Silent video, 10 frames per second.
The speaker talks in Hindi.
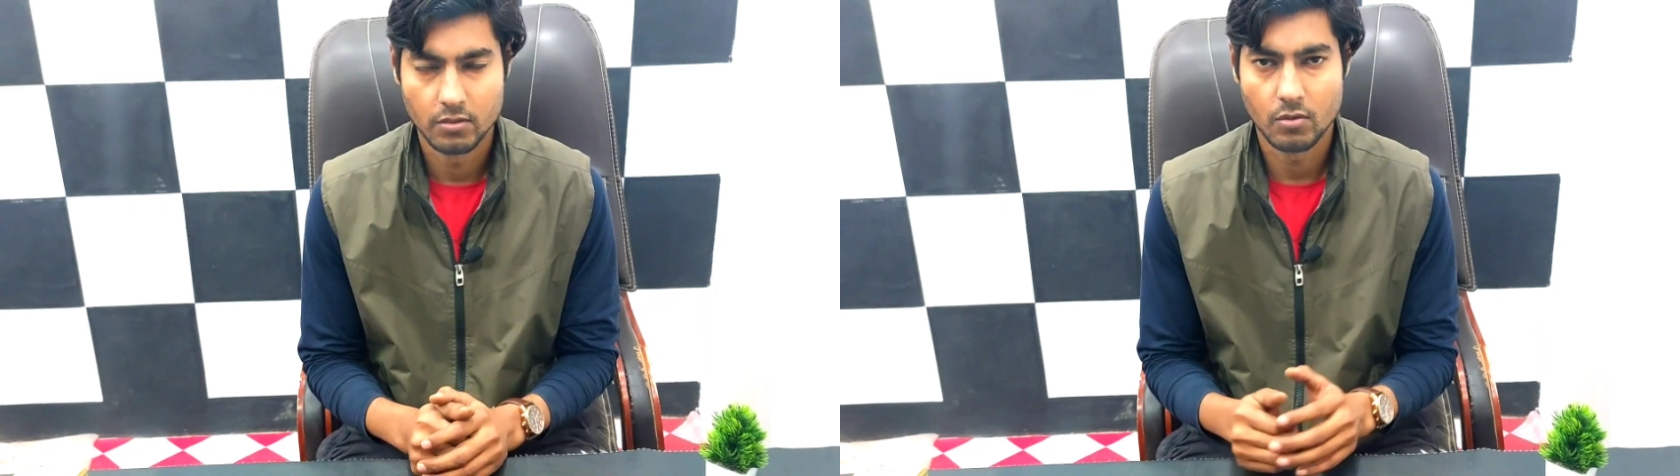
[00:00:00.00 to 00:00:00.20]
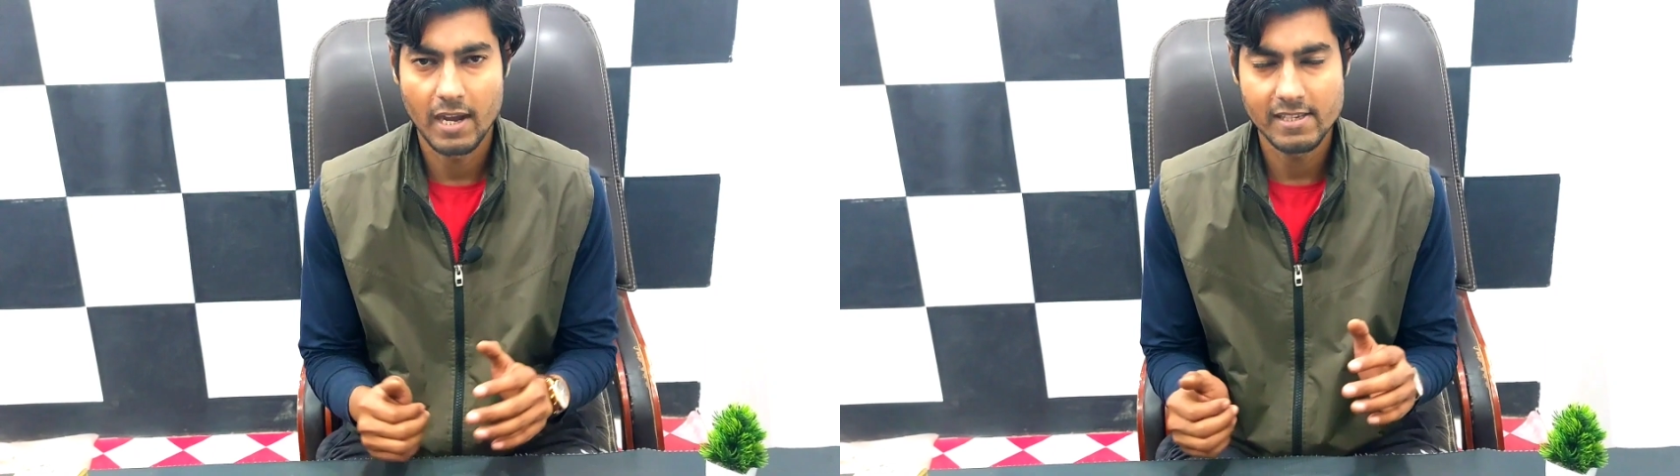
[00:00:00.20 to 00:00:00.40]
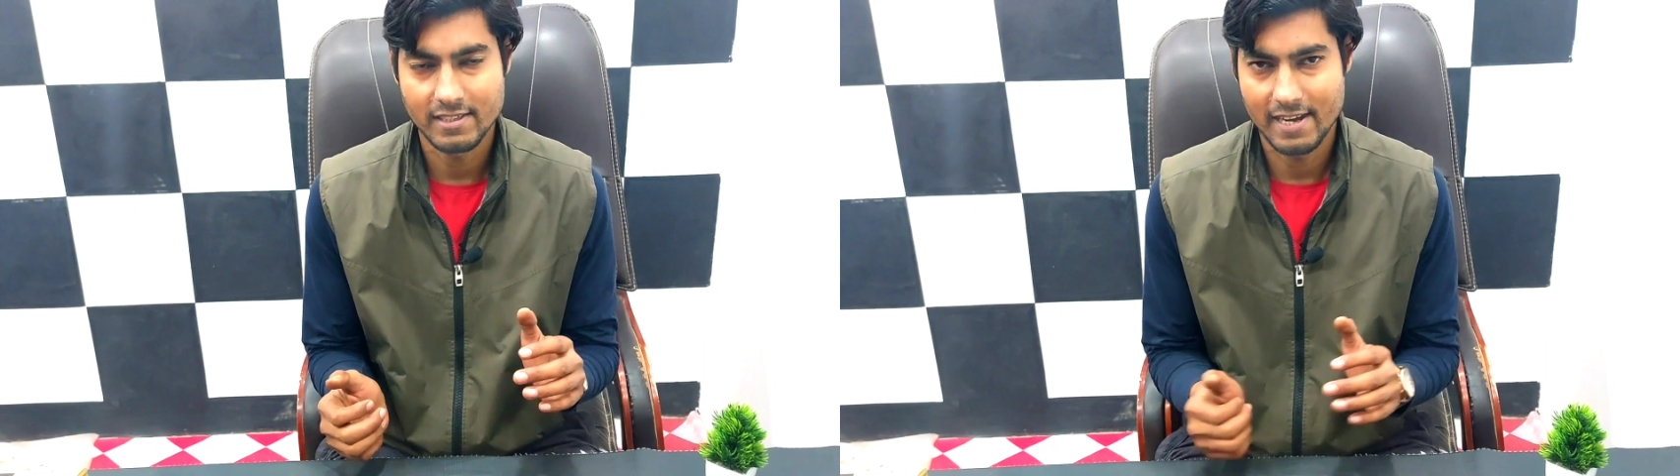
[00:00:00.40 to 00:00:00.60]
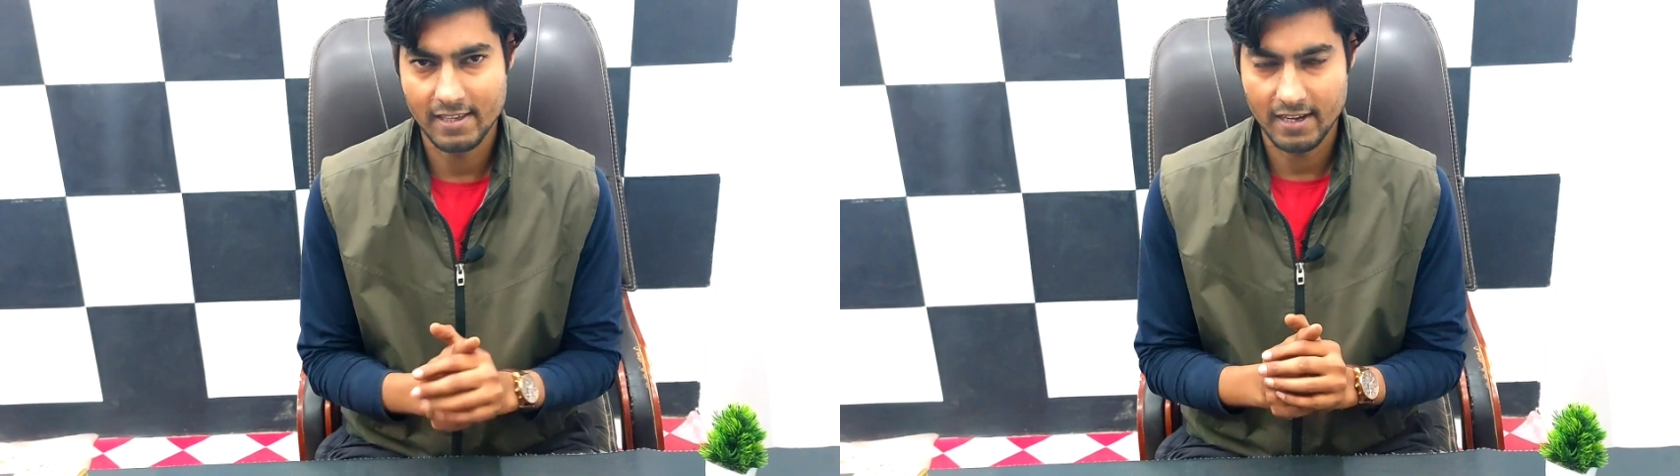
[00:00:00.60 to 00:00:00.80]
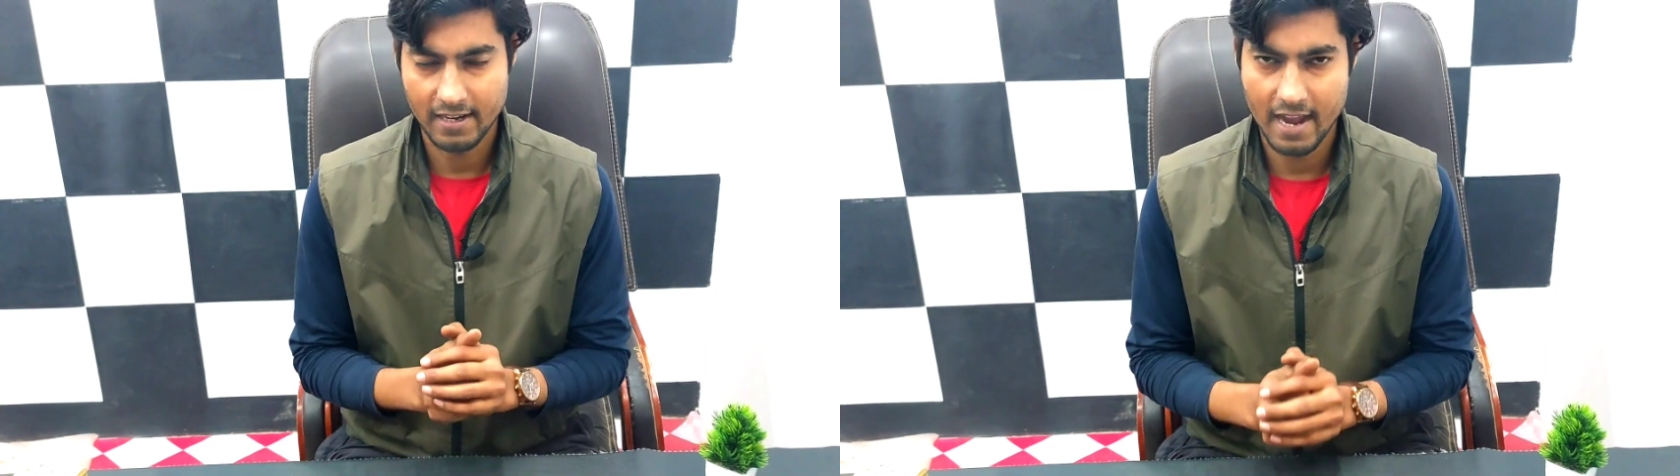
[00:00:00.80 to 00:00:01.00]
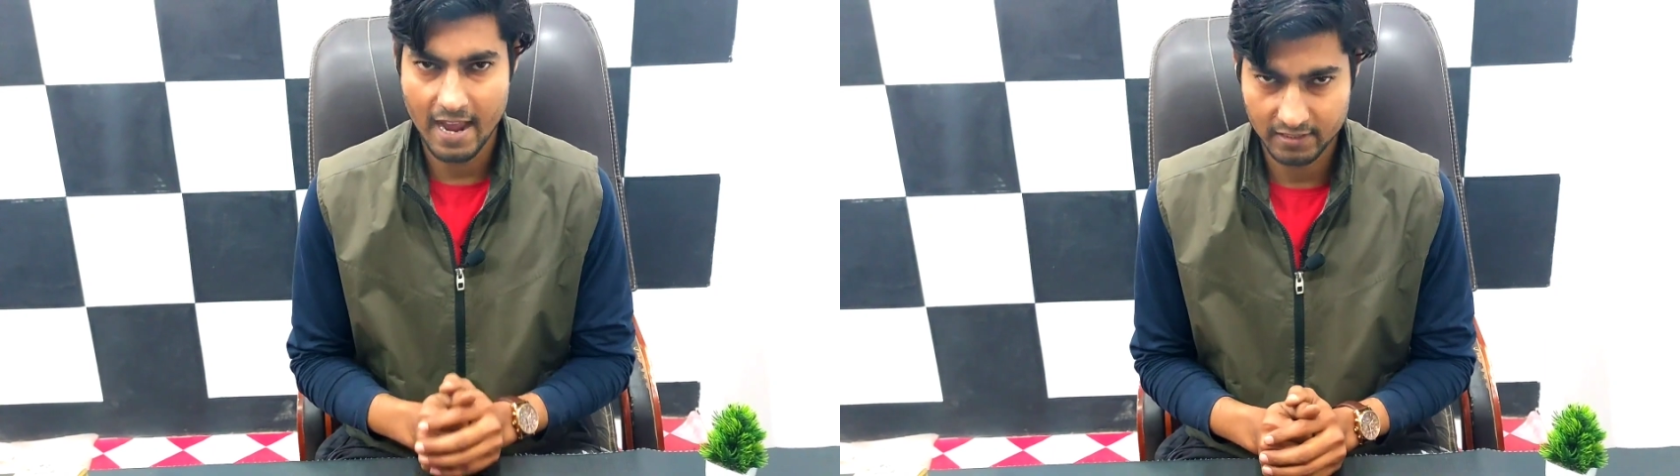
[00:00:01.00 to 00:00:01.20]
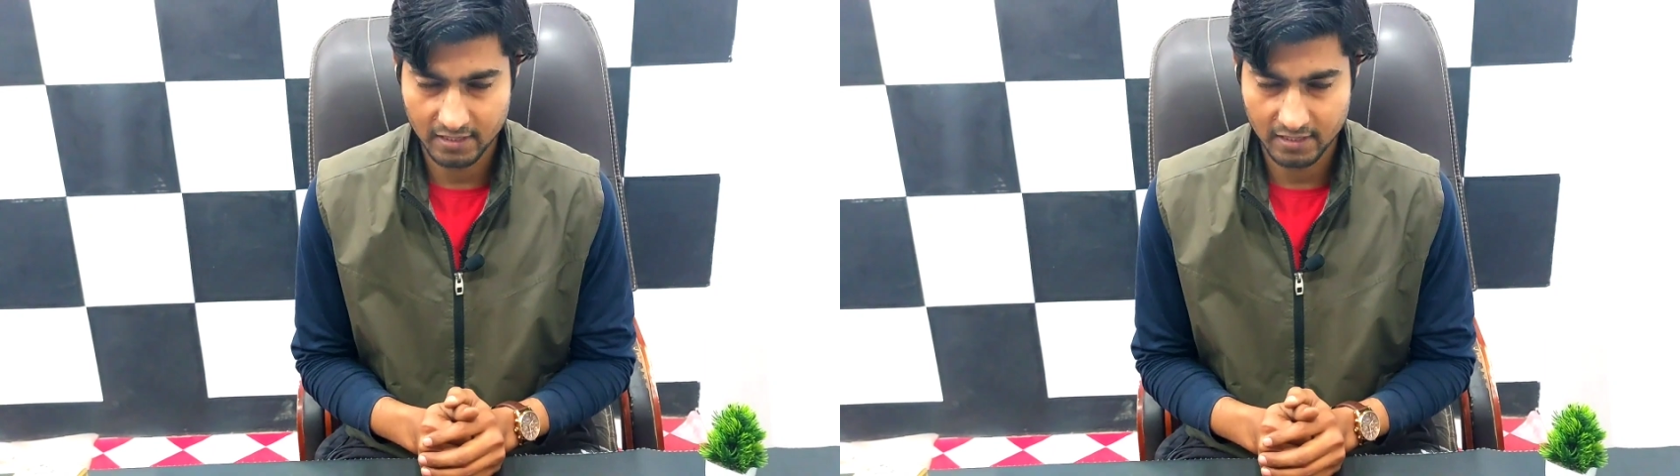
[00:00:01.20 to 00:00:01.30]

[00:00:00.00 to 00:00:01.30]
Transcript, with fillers: तो गाइज कैसा लगा आज